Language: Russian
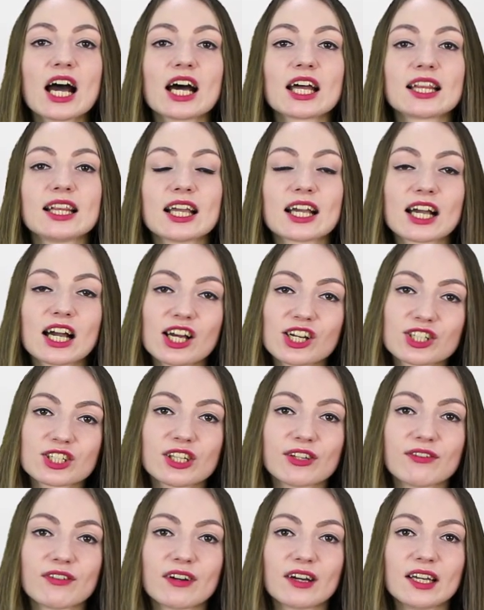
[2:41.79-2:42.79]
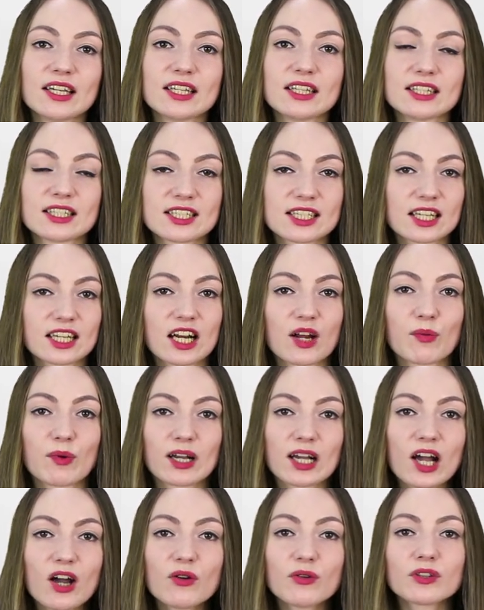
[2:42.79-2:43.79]
А для каждого
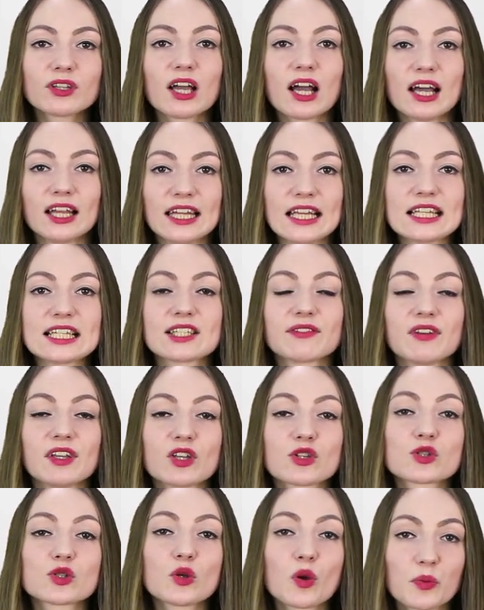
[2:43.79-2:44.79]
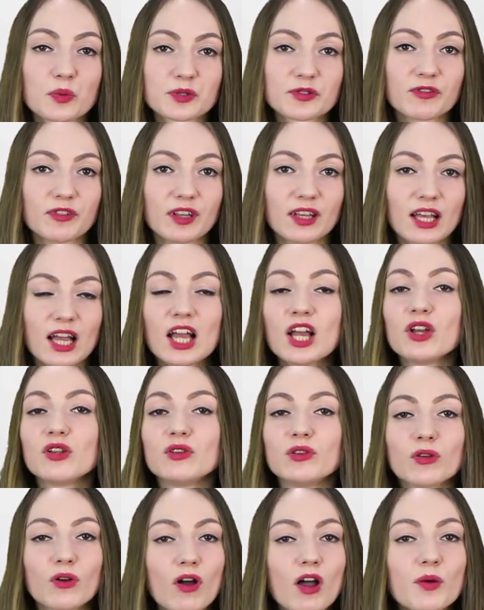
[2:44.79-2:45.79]
инстаграм-аккаунта она своя собственная.
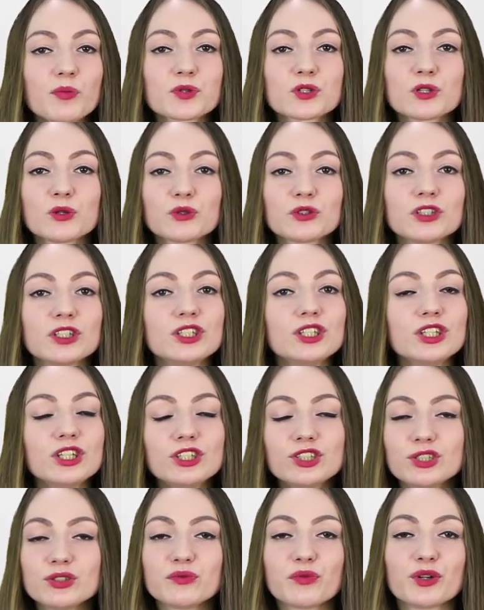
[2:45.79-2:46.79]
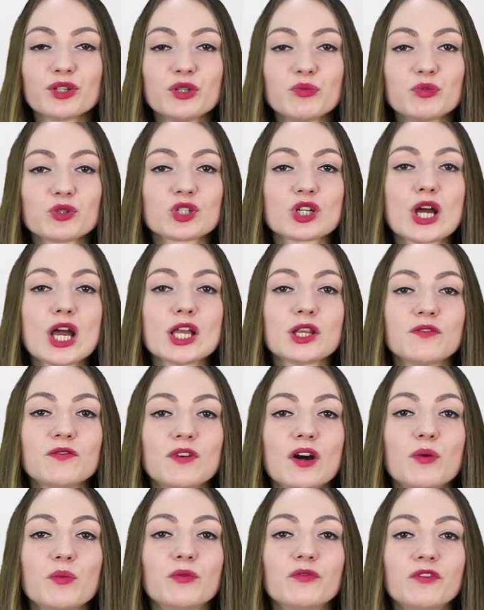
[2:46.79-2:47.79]
Но абсолютно ничего не мешает
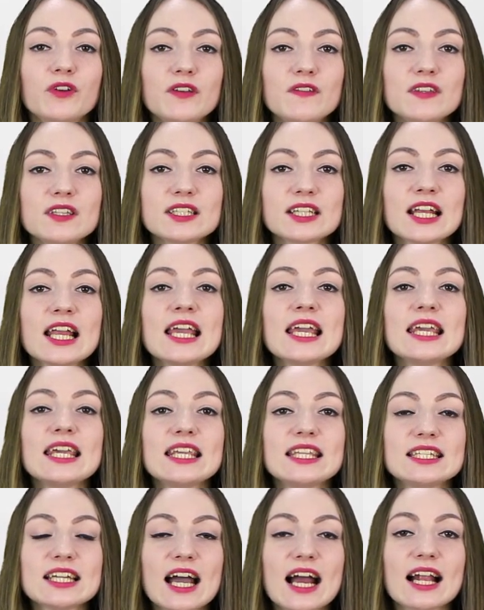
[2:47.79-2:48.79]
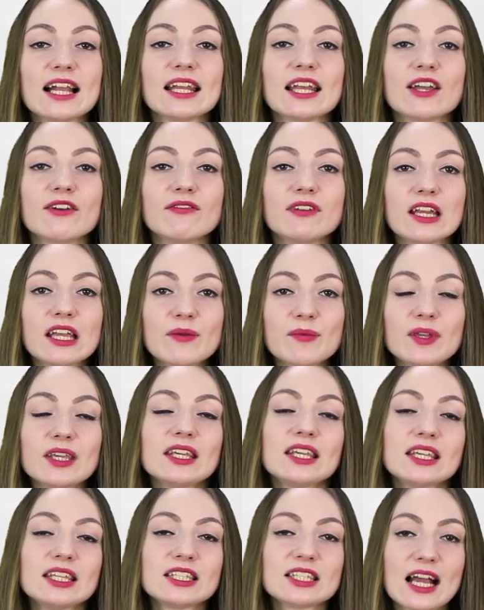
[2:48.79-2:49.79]
вам вывести идеальное время
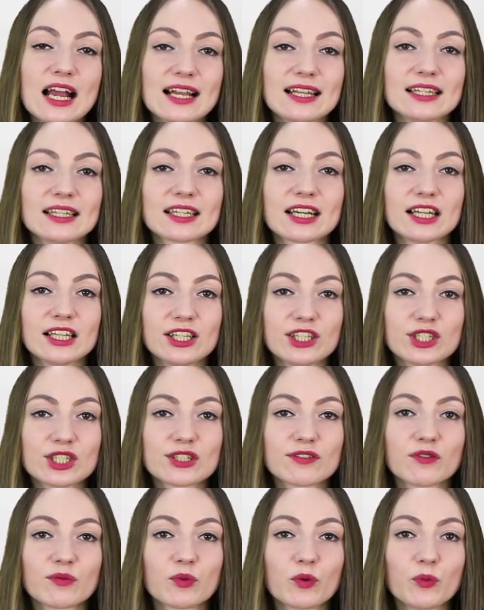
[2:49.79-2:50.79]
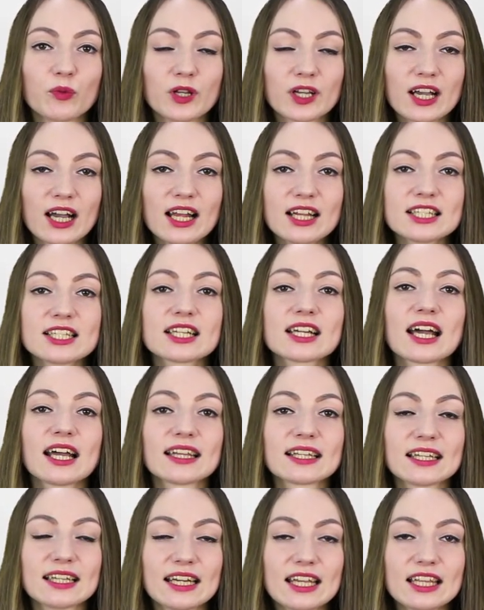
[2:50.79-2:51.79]
и идеальное количество публикаций
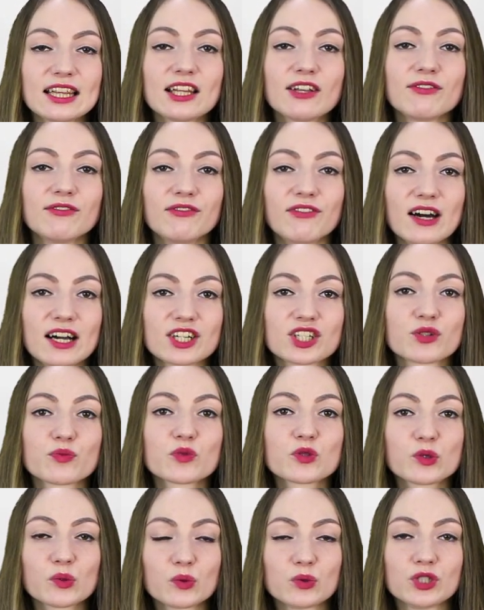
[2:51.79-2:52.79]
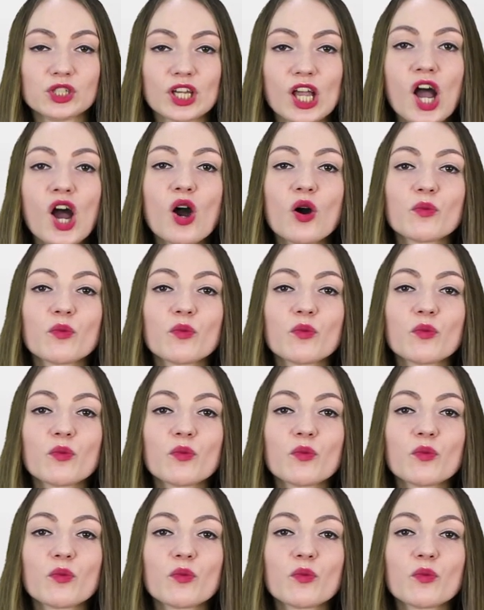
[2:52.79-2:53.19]
конкретно в вашем случае.